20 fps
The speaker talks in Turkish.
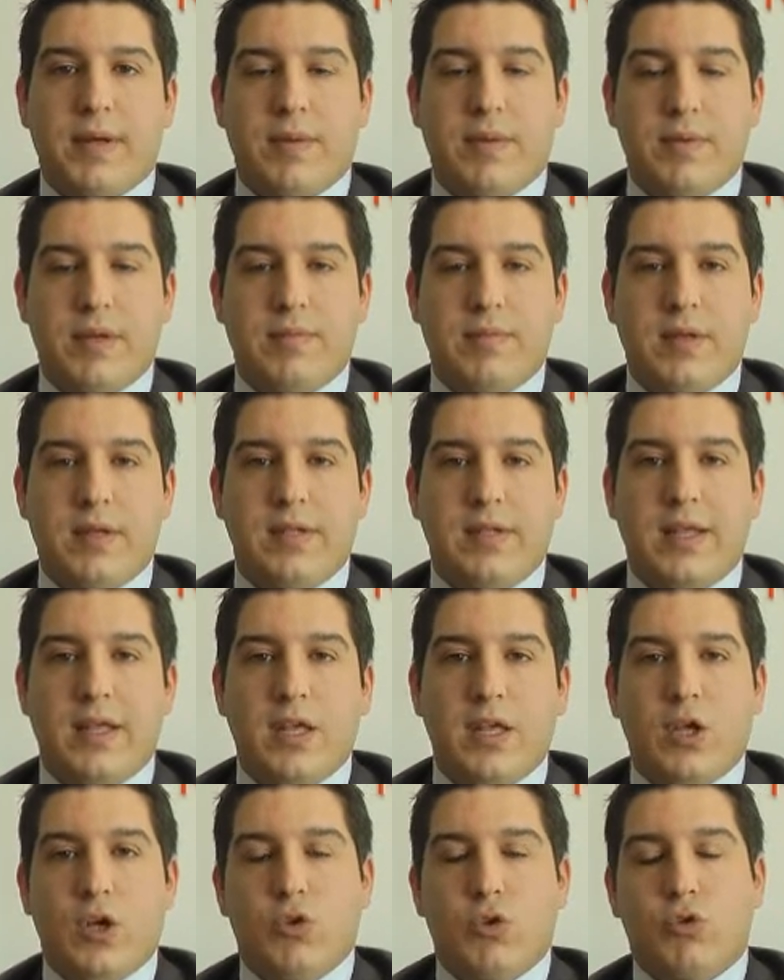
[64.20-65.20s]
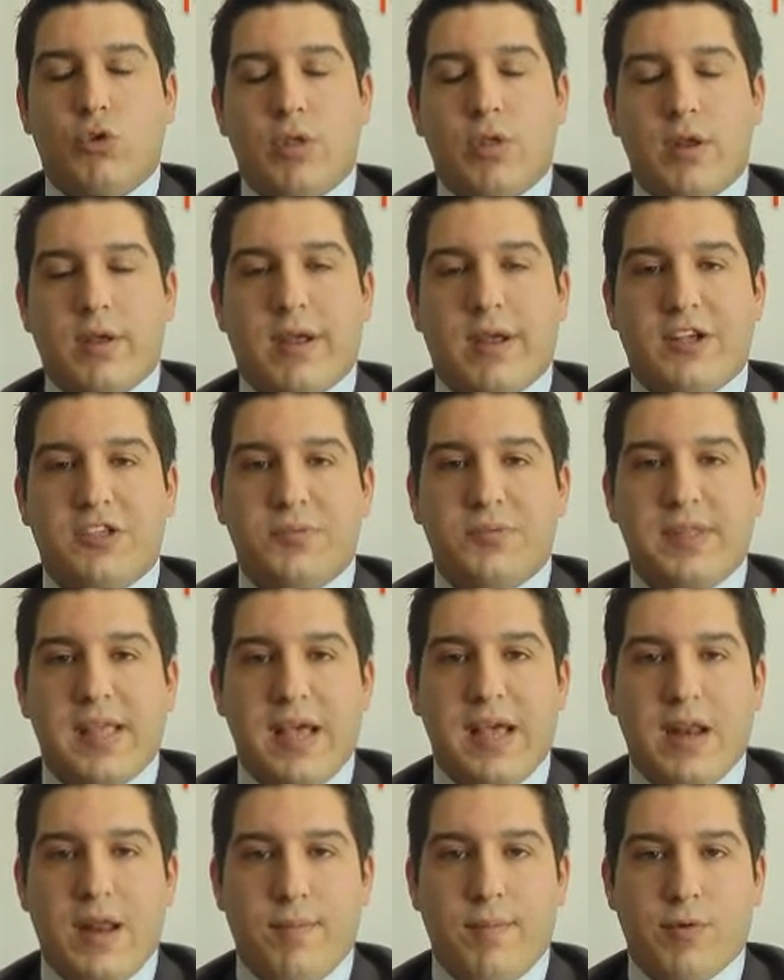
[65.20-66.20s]
para birimlerinde dolara karşı bir
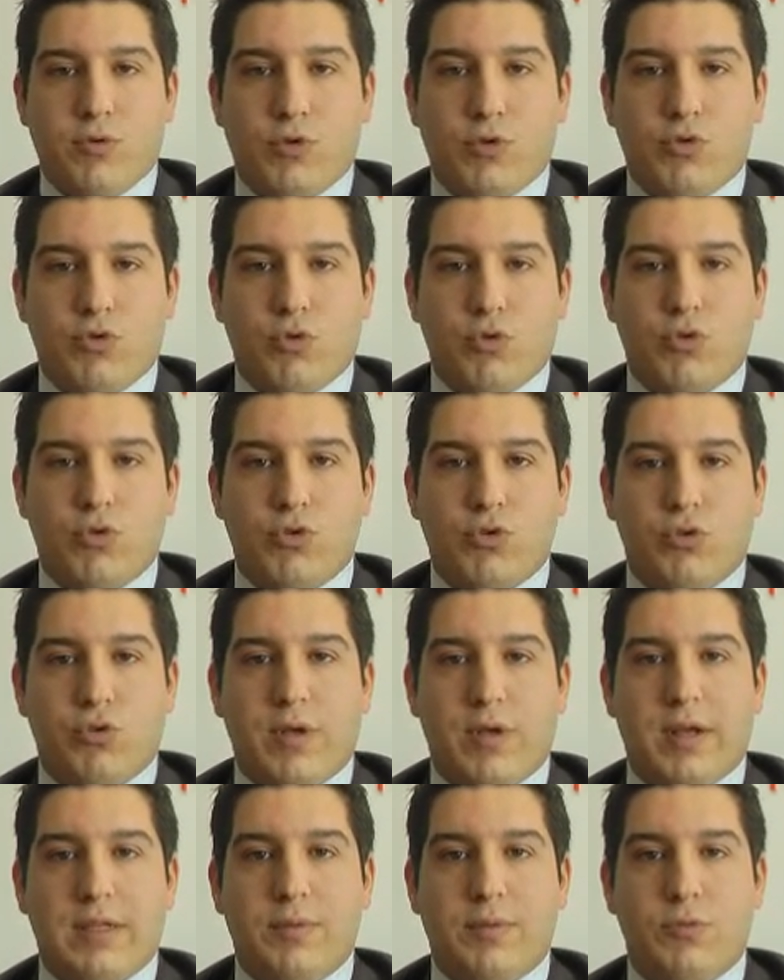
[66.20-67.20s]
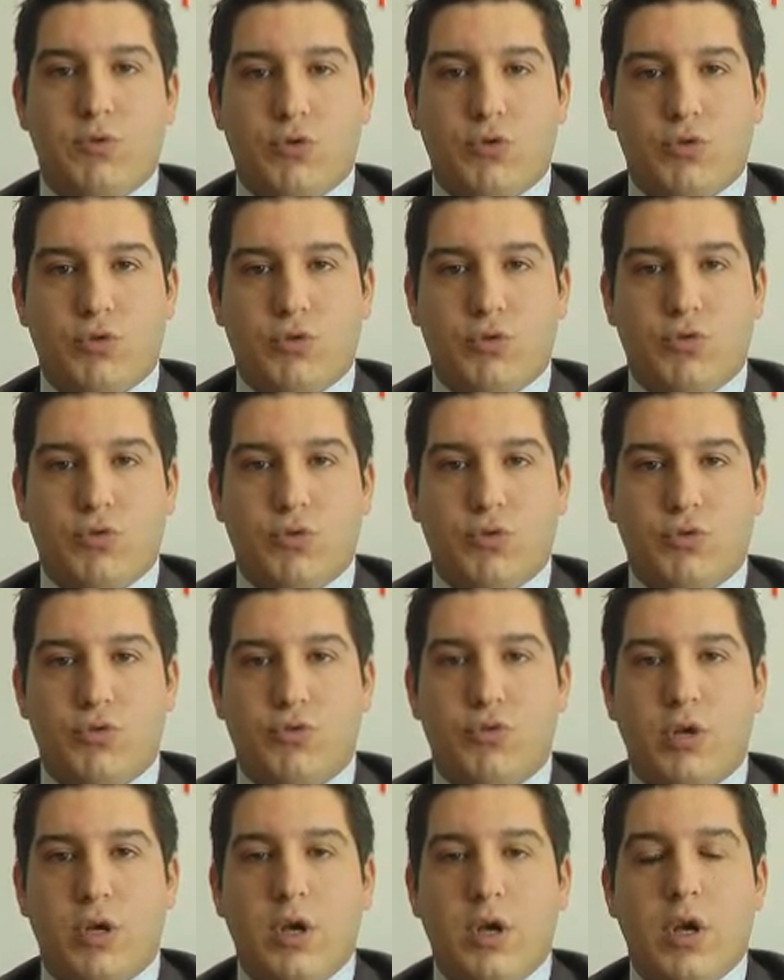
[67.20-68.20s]
değerlenme söz konusu. Dolarda bir düşüş söz
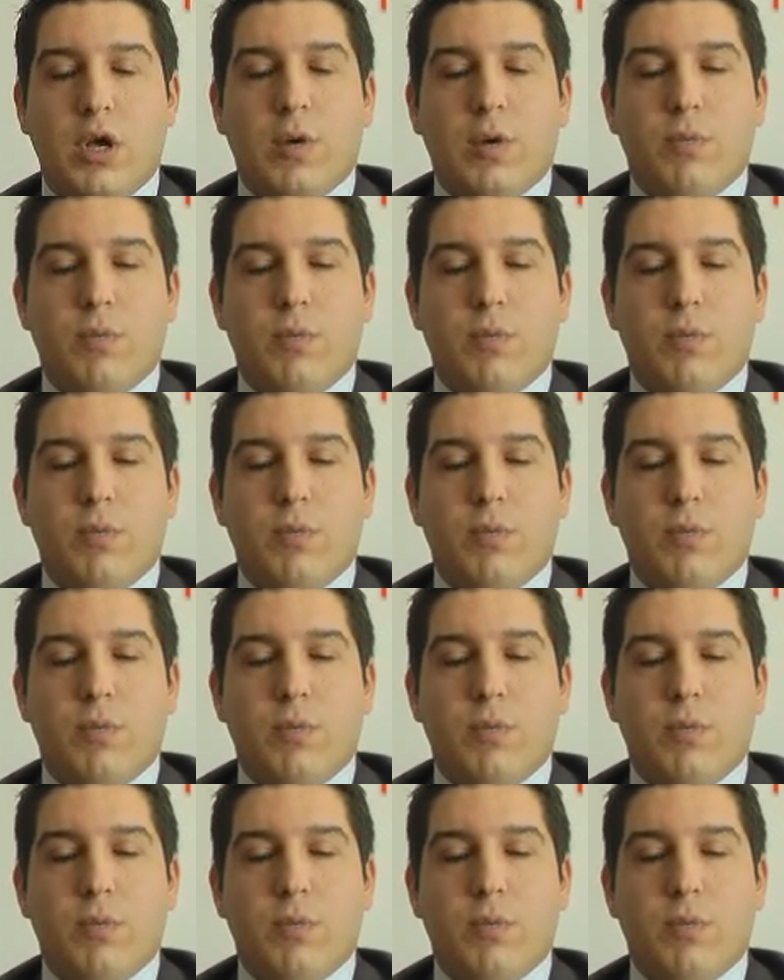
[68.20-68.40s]
konusu.